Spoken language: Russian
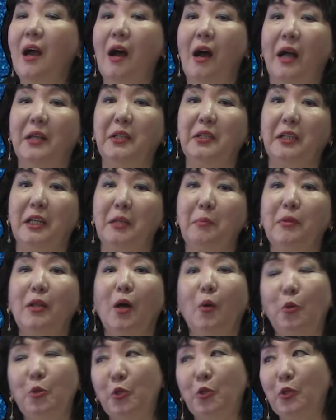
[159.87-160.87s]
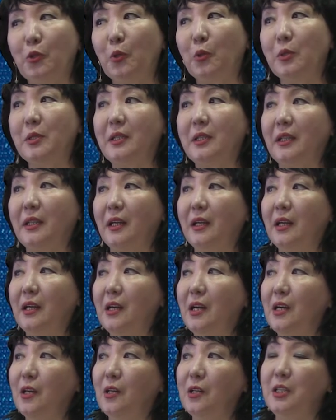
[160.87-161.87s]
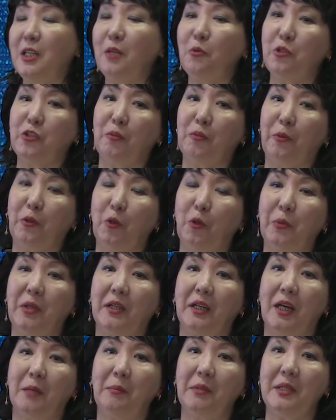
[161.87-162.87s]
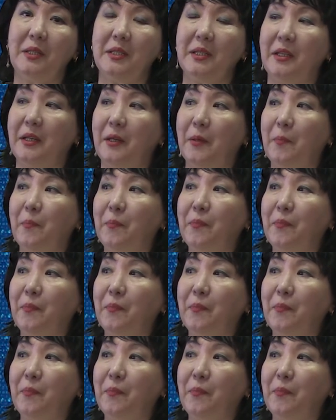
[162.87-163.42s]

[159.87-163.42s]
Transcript: а тетрадь была очень толстая, девушки приемной комиссии